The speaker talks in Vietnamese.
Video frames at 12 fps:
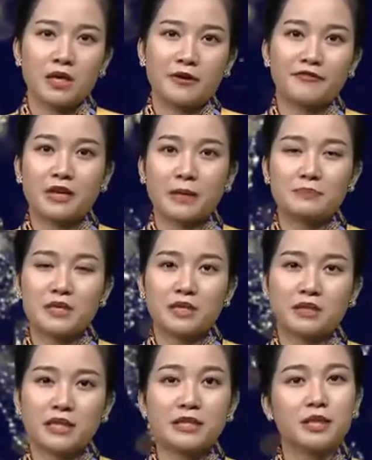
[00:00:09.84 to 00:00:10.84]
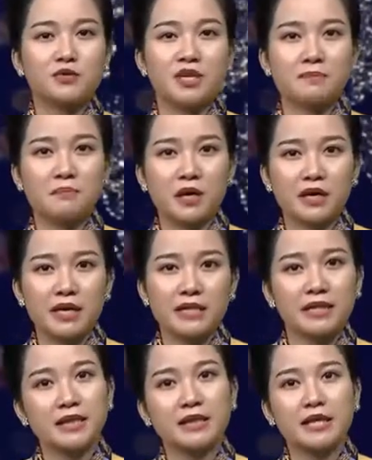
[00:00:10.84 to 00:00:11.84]
việc cập nhật cách điều trị mới,
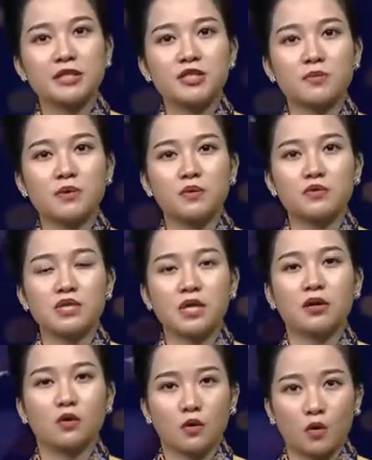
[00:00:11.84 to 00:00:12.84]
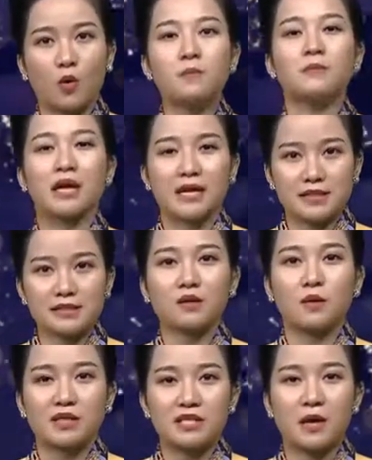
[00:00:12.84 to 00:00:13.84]
tân tiến trong điều trị glaucom là hết
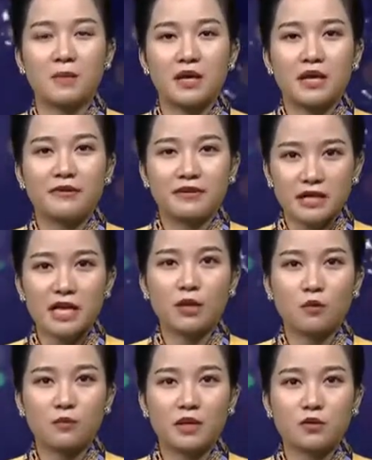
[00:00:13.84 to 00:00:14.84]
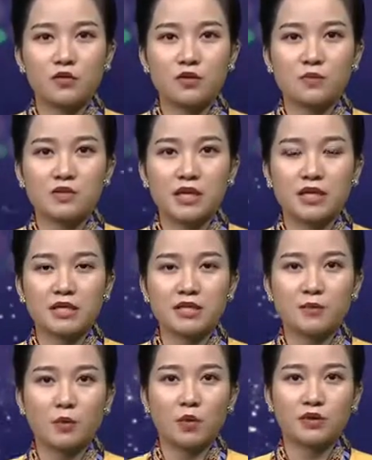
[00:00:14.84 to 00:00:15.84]
sức quan trọng và đây cũng là nội dung chính
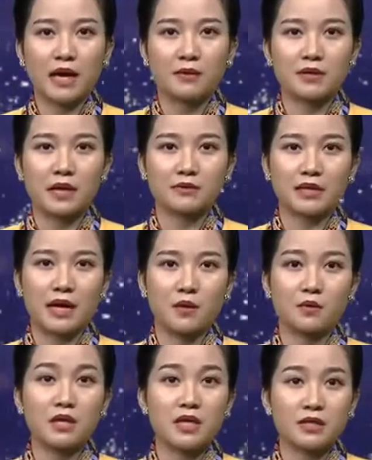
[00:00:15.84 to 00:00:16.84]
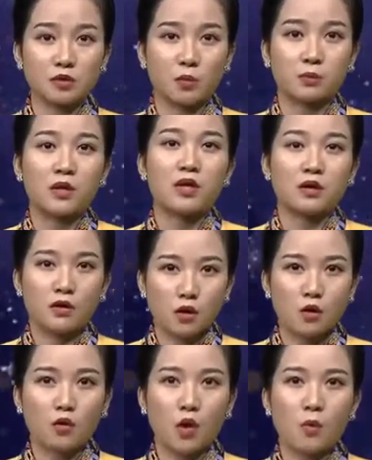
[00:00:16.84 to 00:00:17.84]
trong hội thảo đào tạo liên tục
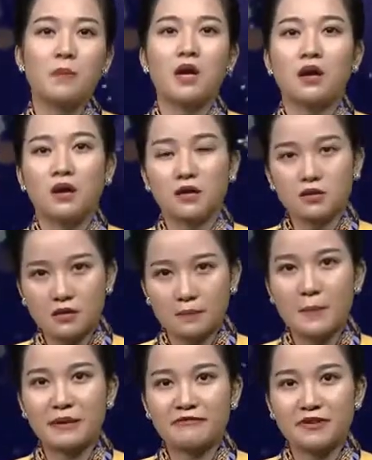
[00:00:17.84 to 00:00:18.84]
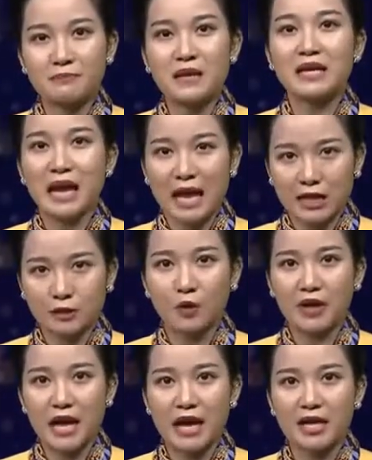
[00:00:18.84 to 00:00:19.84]
glaucom ờ, được bệnh viện mắt Hà
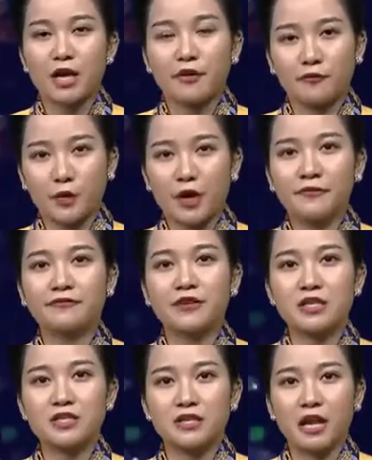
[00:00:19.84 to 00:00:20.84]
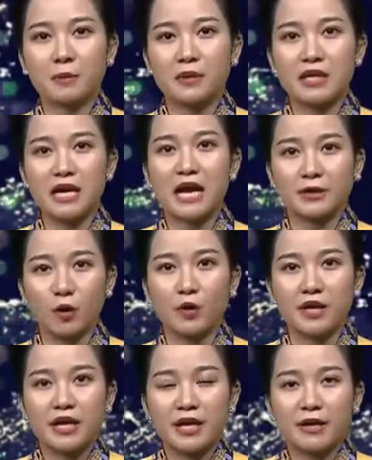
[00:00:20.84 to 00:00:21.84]
Nội 2 phối hợp với trường Đại học Y Hà
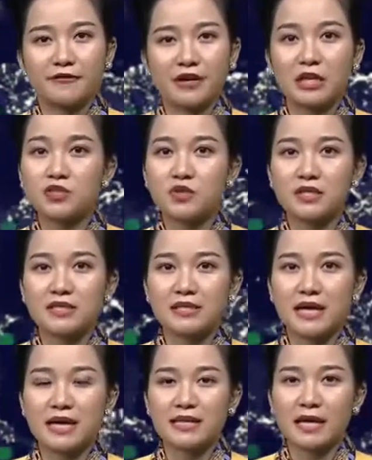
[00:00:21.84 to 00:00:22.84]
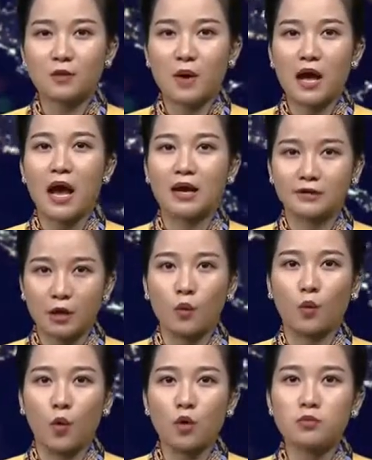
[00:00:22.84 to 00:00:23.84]
Nội ờ, và các chuyên gia nhãn khoa hàng
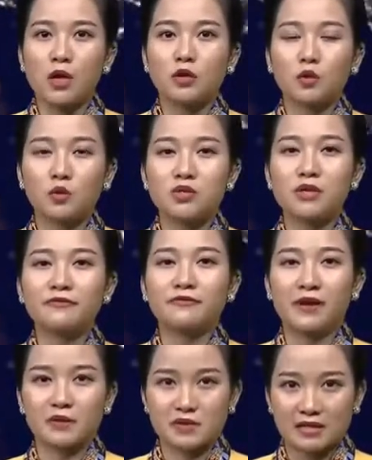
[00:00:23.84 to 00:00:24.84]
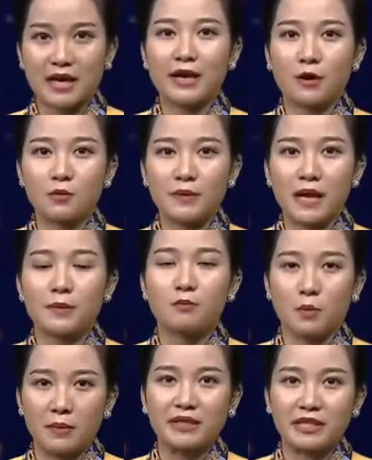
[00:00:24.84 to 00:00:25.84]
đầu của Úc tổ chức vào sáng ngày hôm nay,
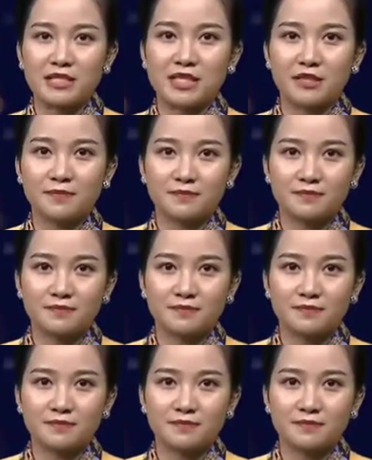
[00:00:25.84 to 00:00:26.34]
mùng 10 tháng 9